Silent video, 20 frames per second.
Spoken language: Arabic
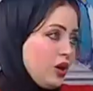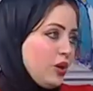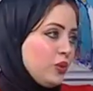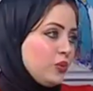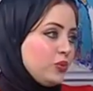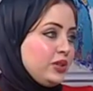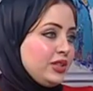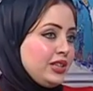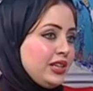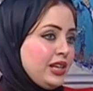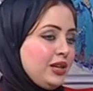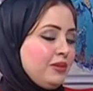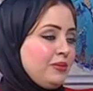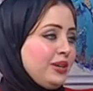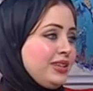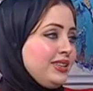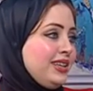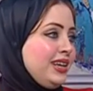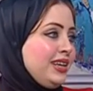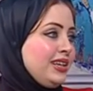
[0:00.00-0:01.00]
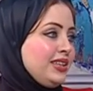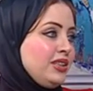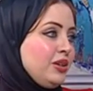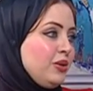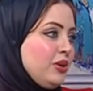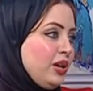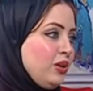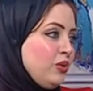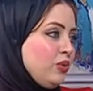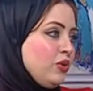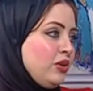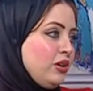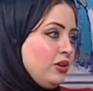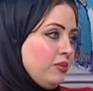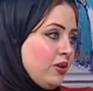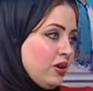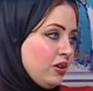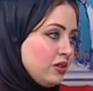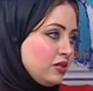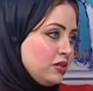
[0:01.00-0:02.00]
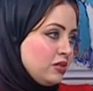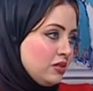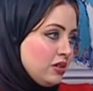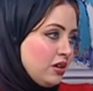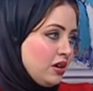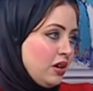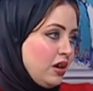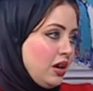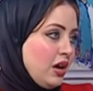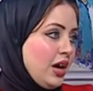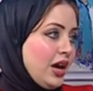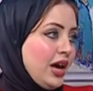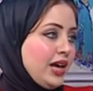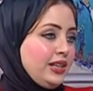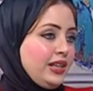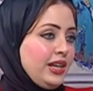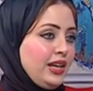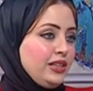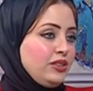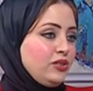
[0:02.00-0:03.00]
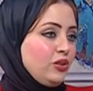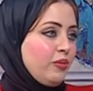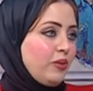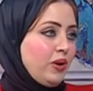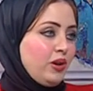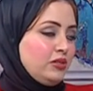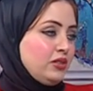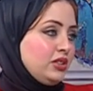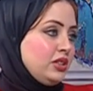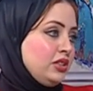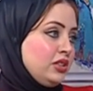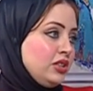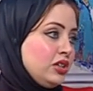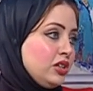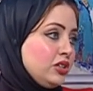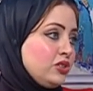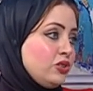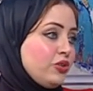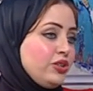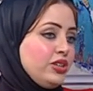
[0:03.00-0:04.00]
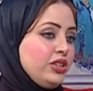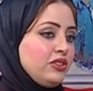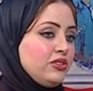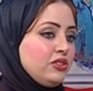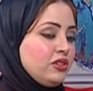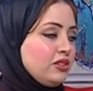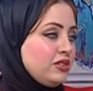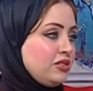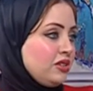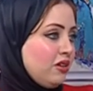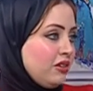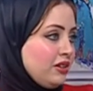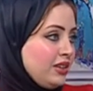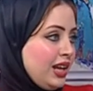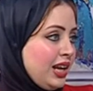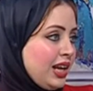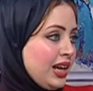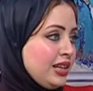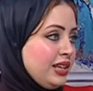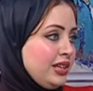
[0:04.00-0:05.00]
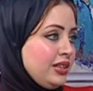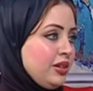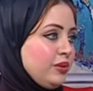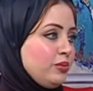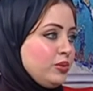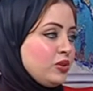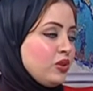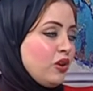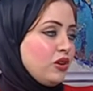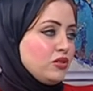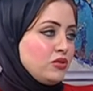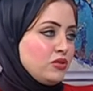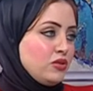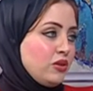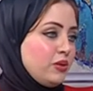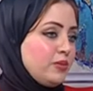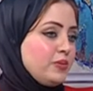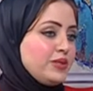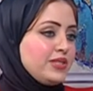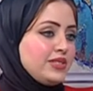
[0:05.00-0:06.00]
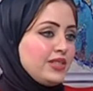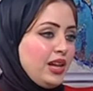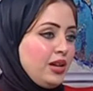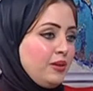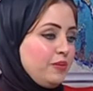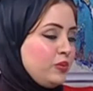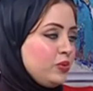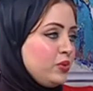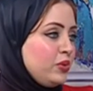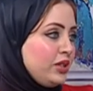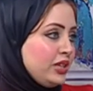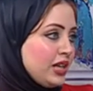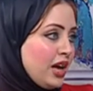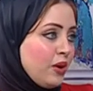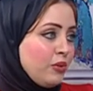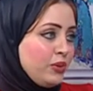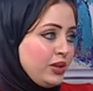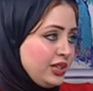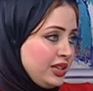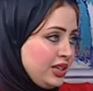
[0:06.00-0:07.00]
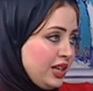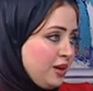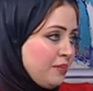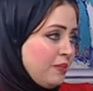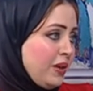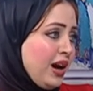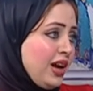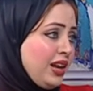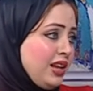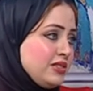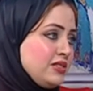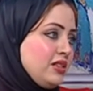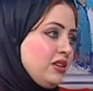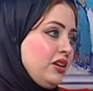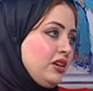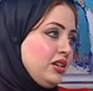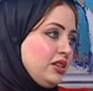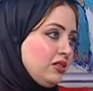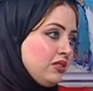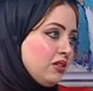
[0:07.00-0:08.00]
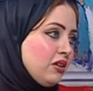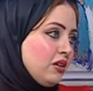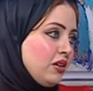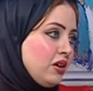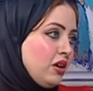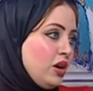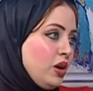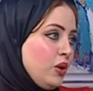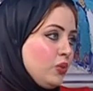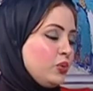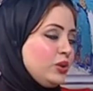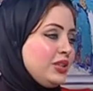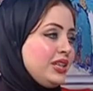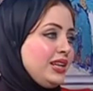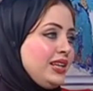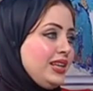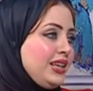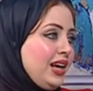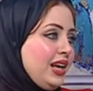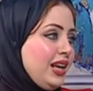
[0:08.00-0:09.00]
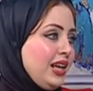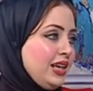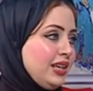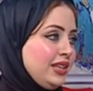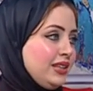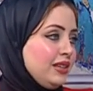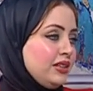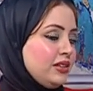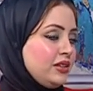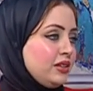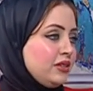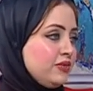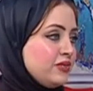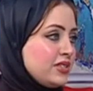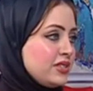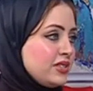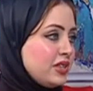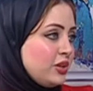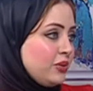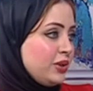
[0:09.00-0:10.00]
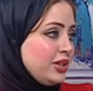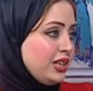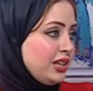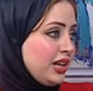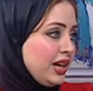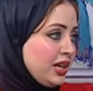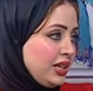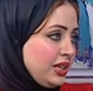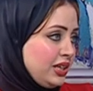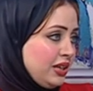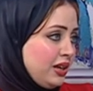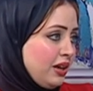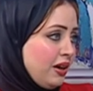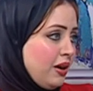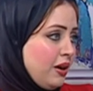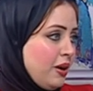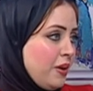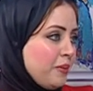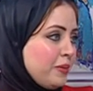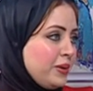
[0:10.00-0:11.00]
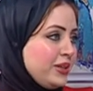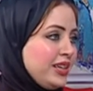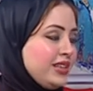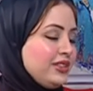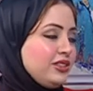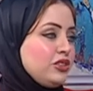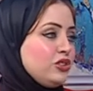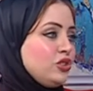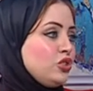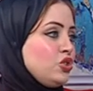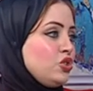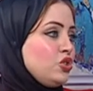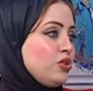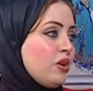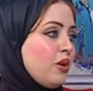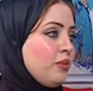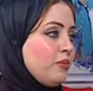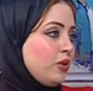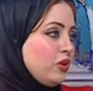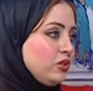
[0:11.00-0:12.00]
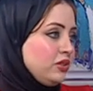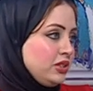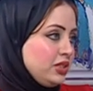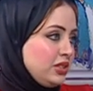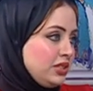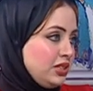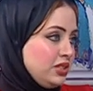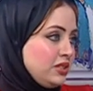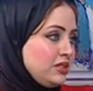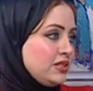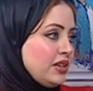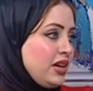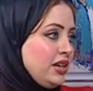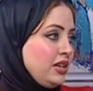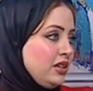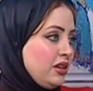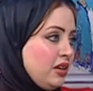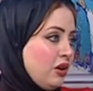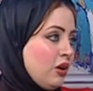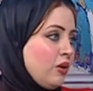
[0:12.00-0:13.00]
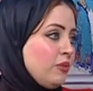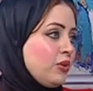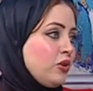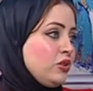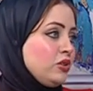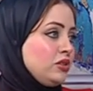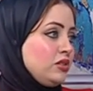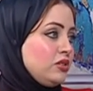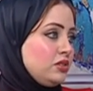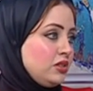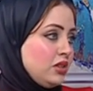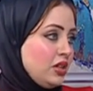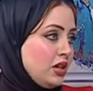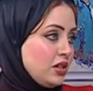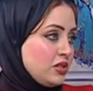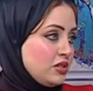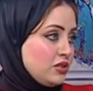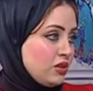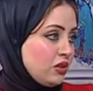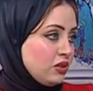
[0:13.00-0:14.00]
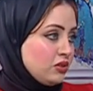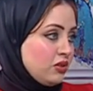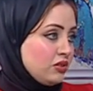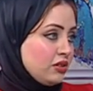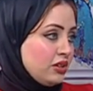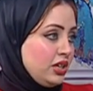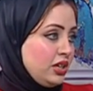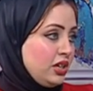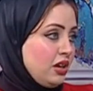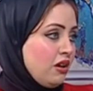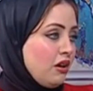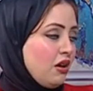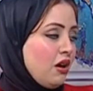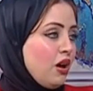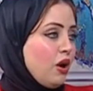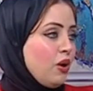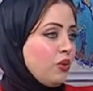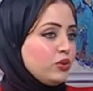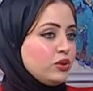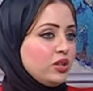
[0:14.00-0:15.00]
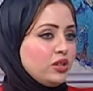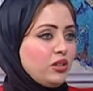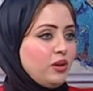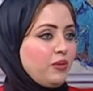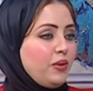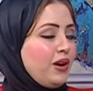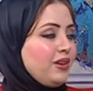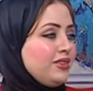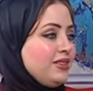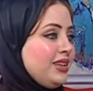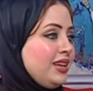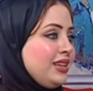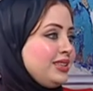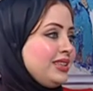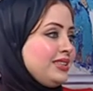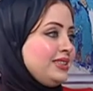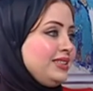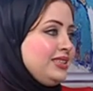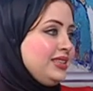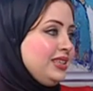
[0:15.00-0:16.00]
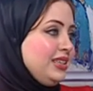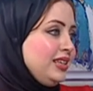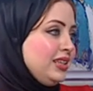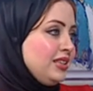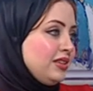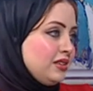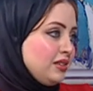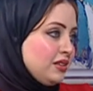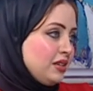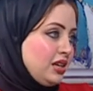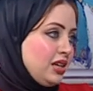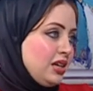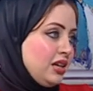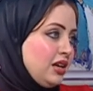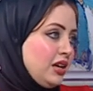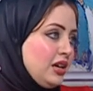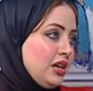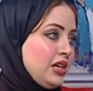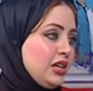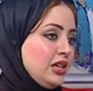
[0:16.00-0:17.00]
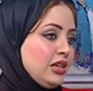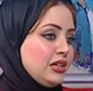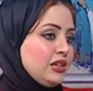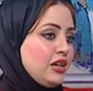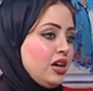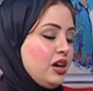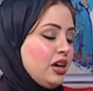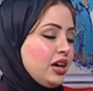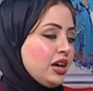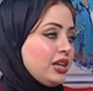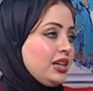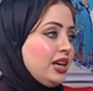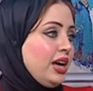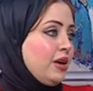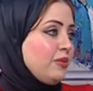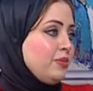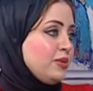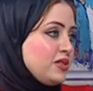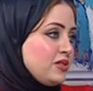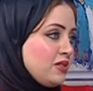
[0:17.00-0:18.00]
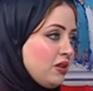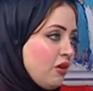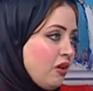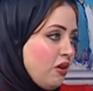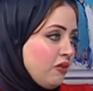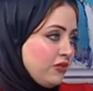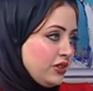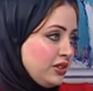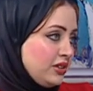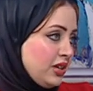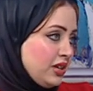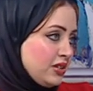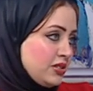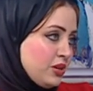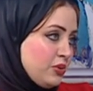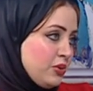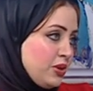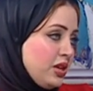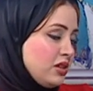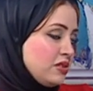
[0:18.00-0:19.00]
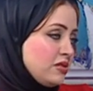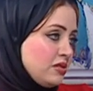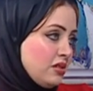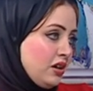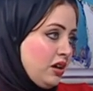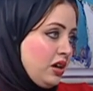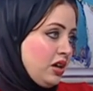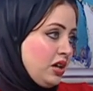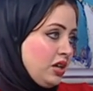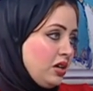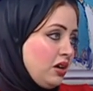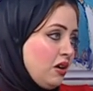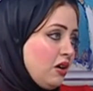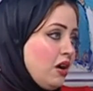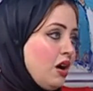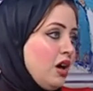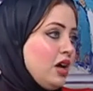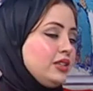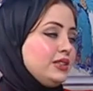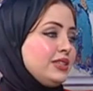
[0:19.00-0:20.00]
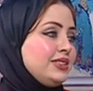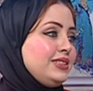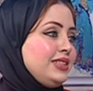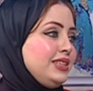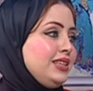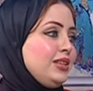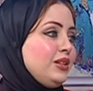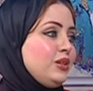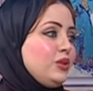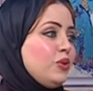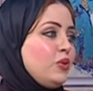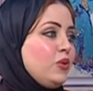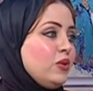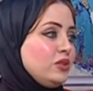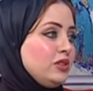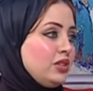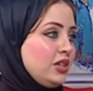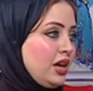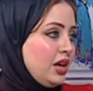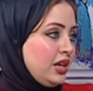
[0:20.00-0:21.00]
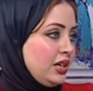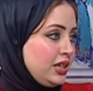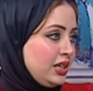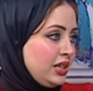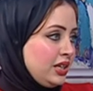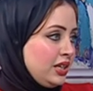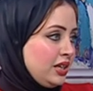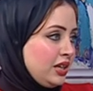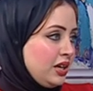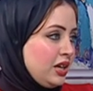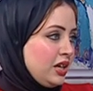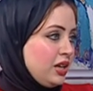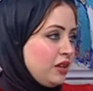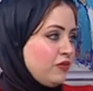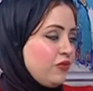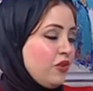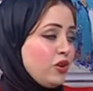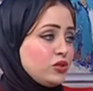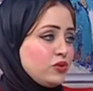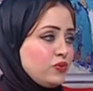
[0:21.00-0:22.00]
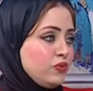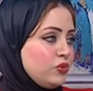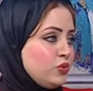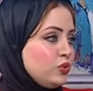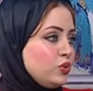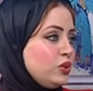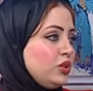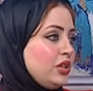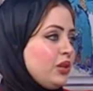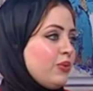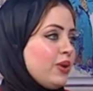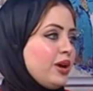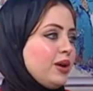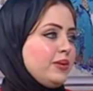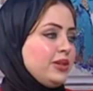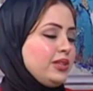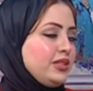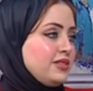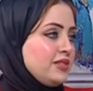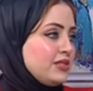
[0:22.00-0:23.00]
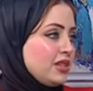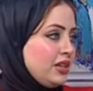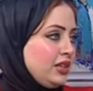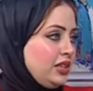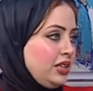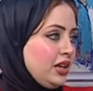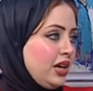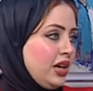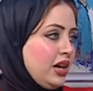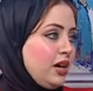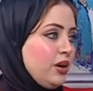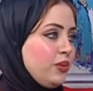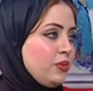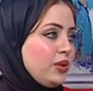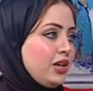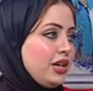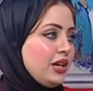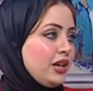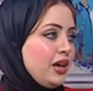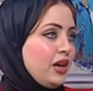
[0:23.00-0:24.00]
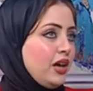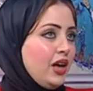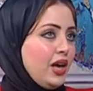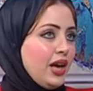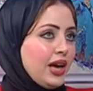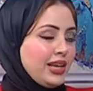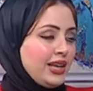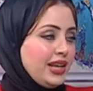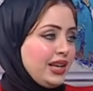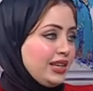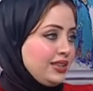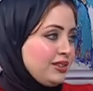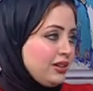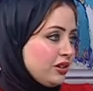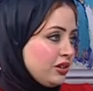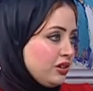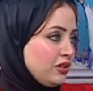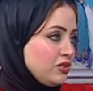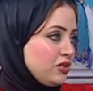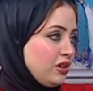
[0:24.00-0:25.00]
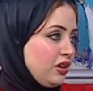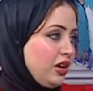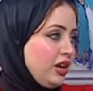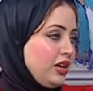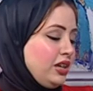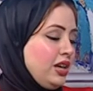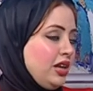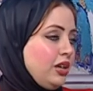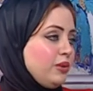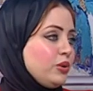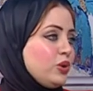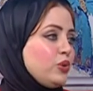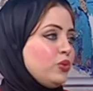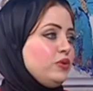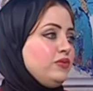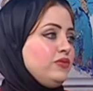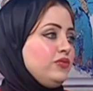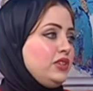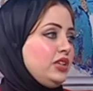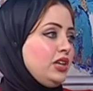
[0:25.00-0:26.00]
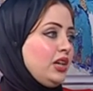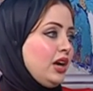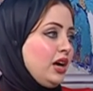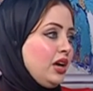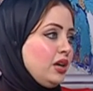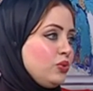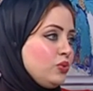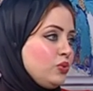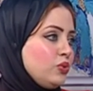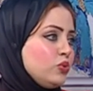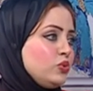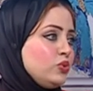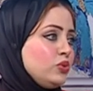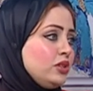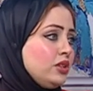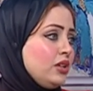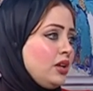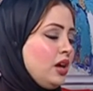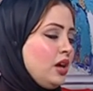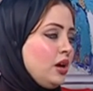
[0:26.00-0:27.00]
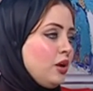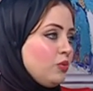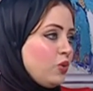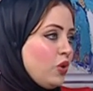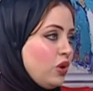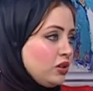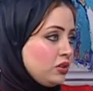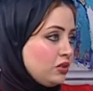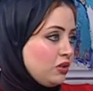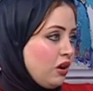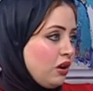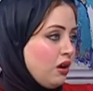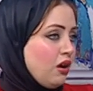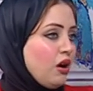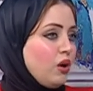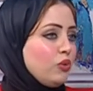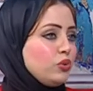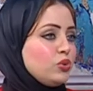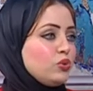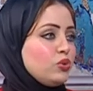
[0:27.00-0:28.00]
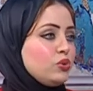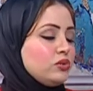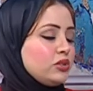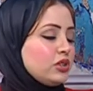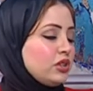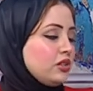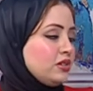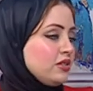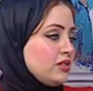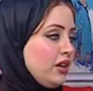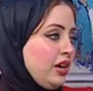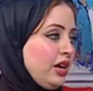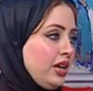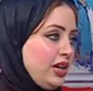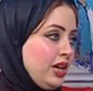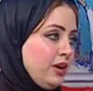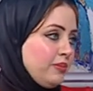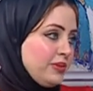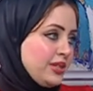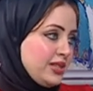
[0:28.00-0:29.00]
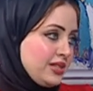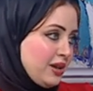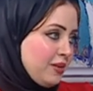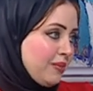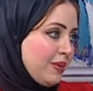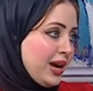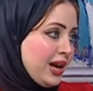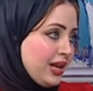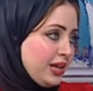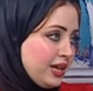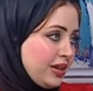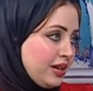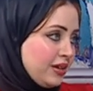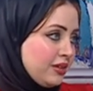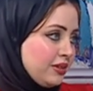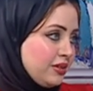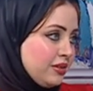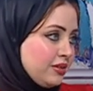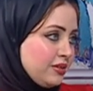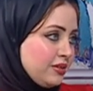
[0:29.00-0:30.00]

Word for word: وإن المعدة هي الدواء لكل مرض هنلاقي طبعا إن طريقة اختيارنا لأكلنا بتأثر بالسلب أو الإيجاب على صحتنا والدليل على كده إن في السنوات الأخيرة بدأت تنتشر أمراض كتير زي الأمراض السرطانية وده طبعا نتيجة غياب الثقافة التغذوية الصحية نتيجة لجوءنا للفاست فود الوجبات السريعة وال الاكلات الغير صحيه اللي بتكون فيها دهون مهدرجه ودهون غير صحيه بنسب عاليه ليه مش